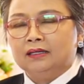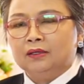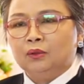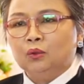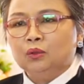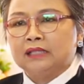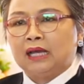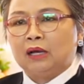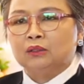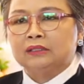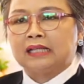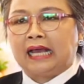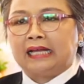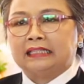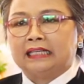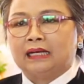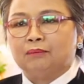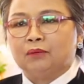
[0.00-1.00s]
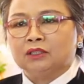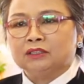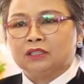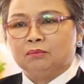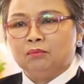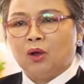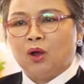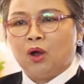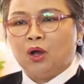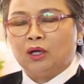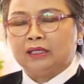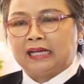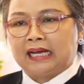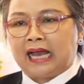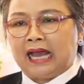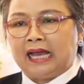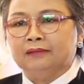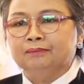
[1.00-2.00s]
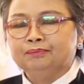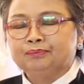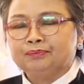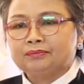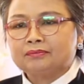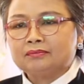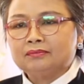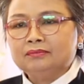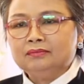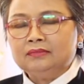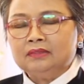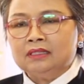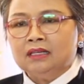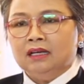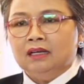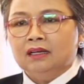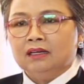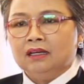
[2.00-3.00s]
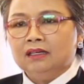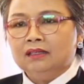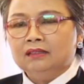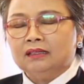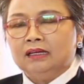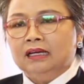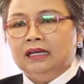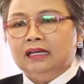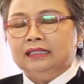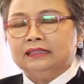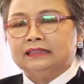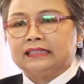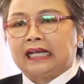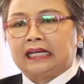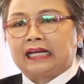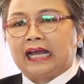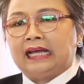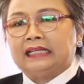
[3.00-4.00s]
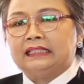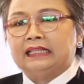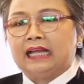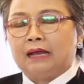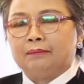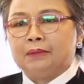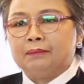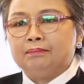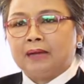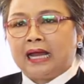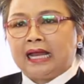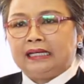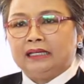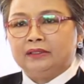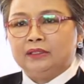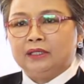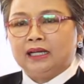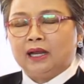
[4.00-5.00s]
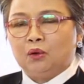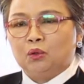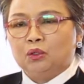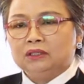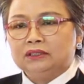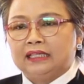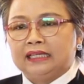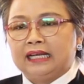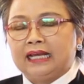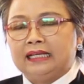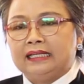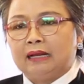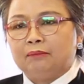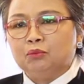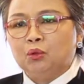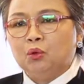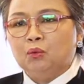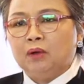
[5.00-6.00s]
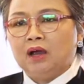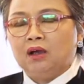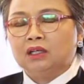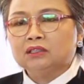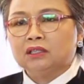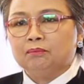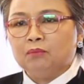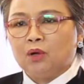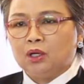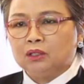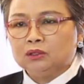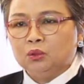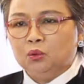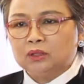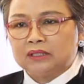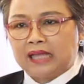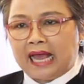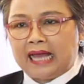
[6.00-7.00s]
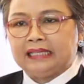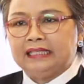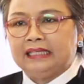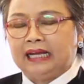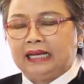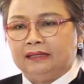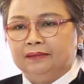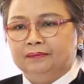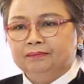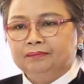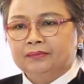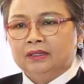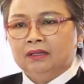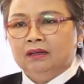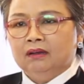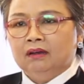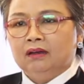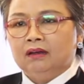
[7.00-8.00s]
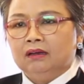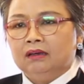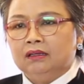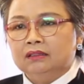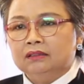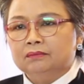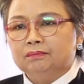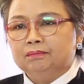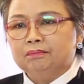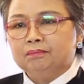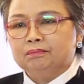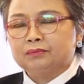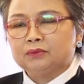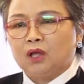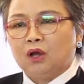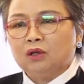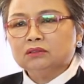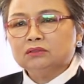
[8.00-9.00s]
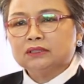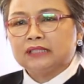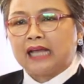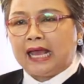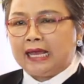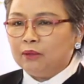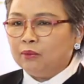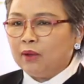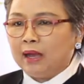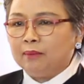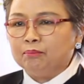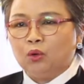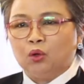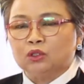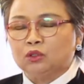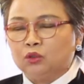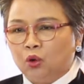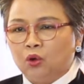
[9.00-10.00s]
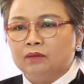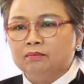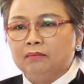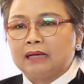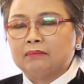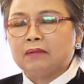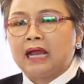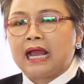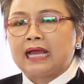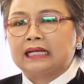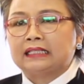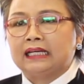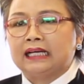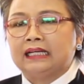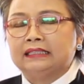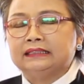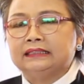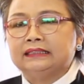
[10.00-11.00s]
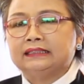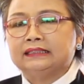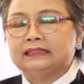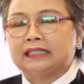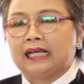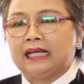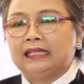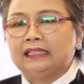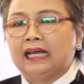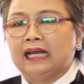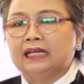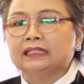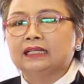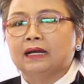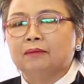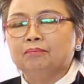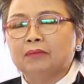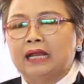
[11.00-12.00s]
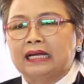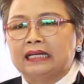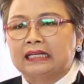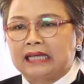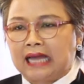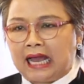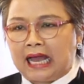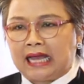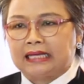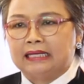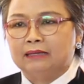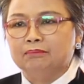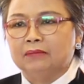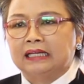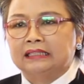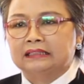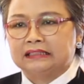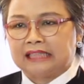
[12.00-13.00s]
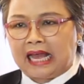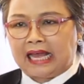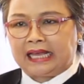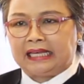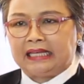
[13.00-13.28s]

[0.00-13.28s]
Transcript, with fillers: รู้เท่าทันกับอสมนะคะก็จากการอภิปรายเหล่านี้เราก็จะได้รับรู้ว่าอสม ทุกท่านเนี่ยต้องใช้ความอดทนมากๆนะคะใช้ทั้งกำลังกายกำลังใจ